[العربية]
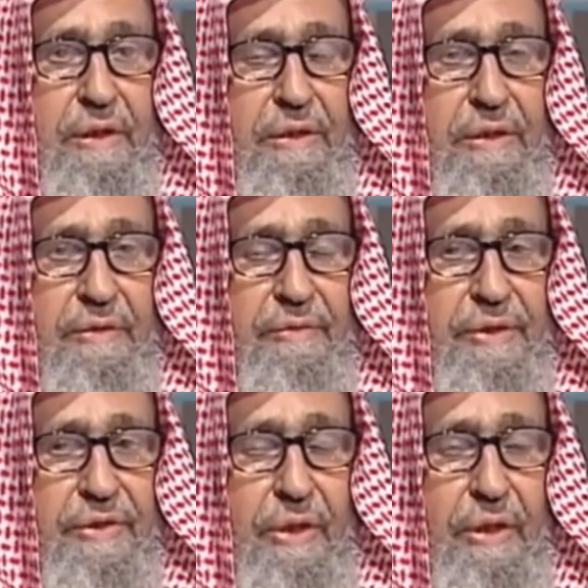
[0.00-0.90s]
عن
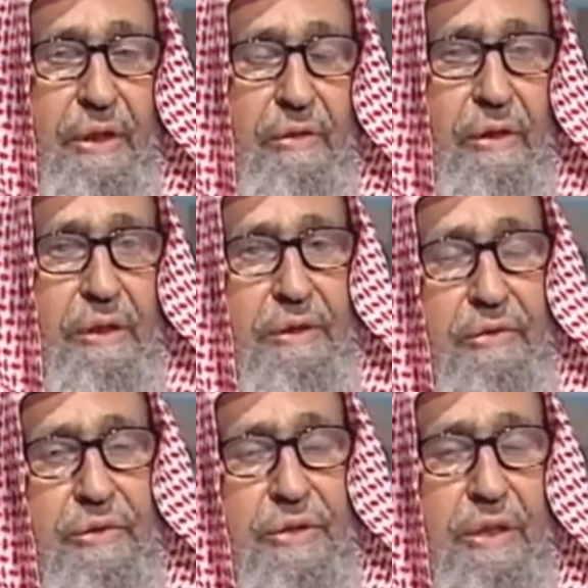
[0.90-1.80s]
النبي صلى الله
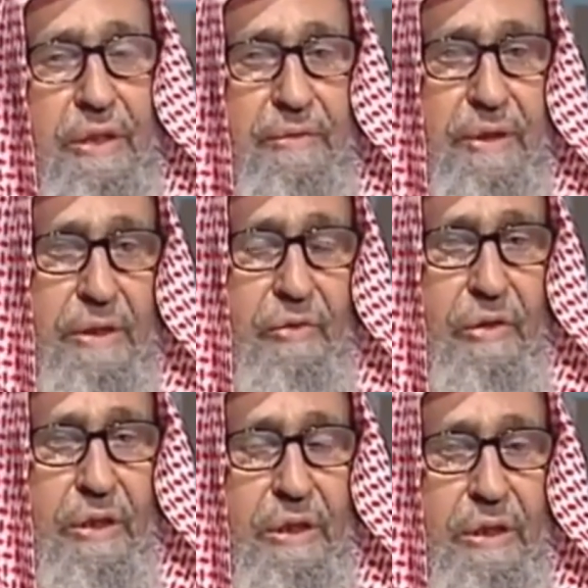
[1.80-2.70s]
عليه وسلم
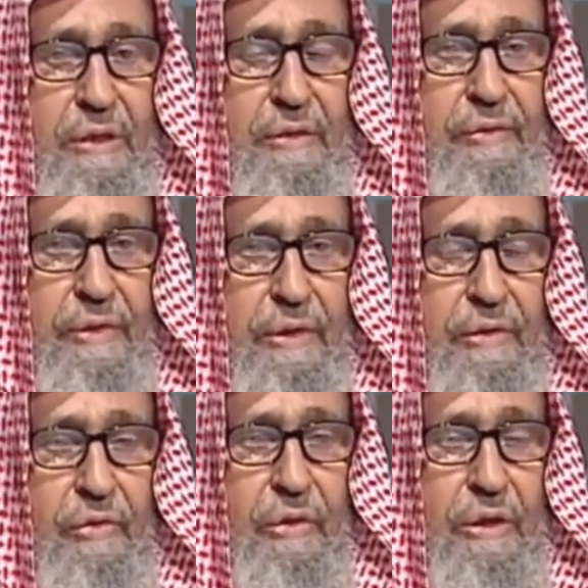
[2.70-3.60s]
أنه قال
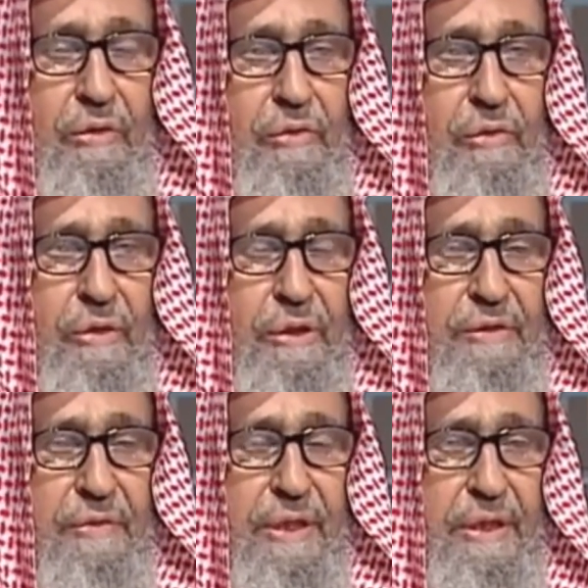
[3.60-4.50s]
الدعاء هو
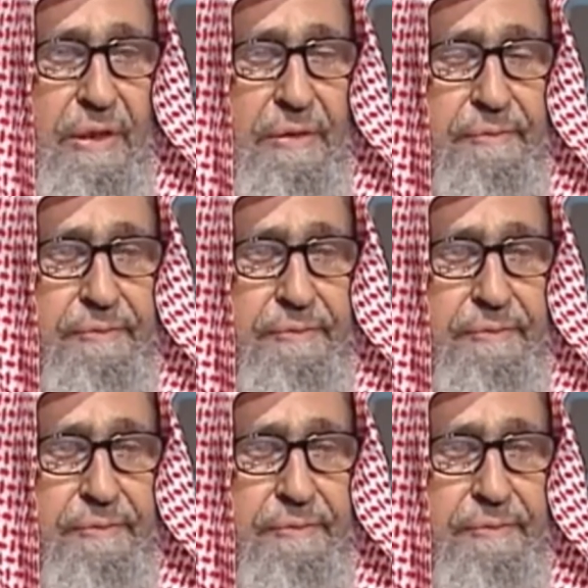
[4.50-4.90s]
العبادة